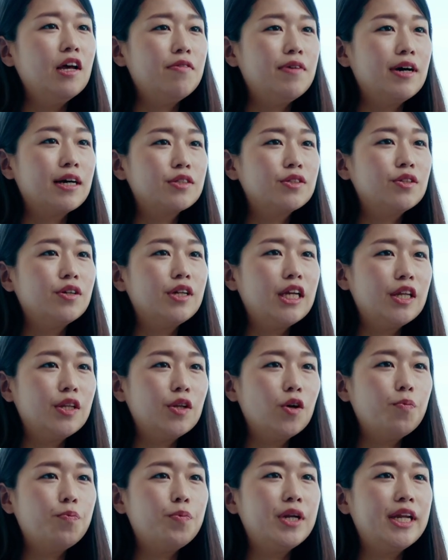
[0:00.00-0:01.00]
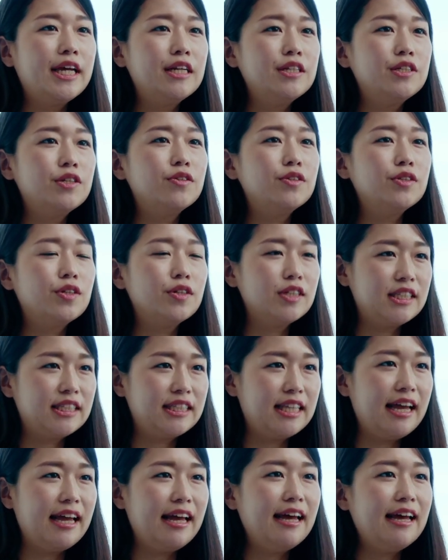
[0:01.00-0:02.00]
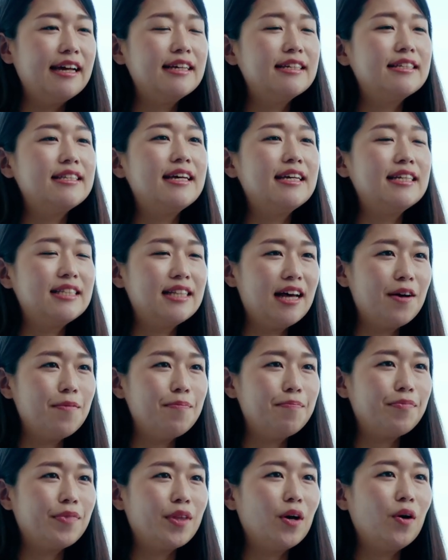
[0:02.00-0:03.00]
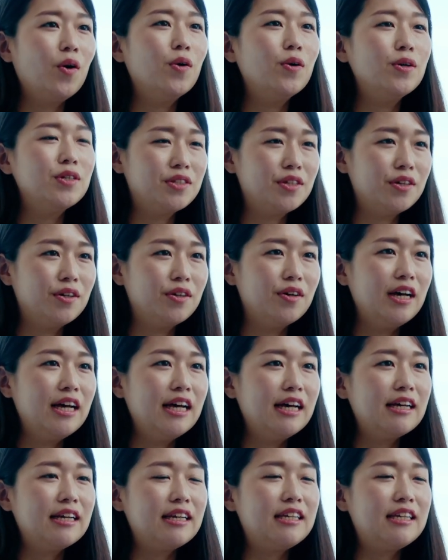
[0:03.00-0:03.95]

ファクトリーのオペレーションとして生産、放送、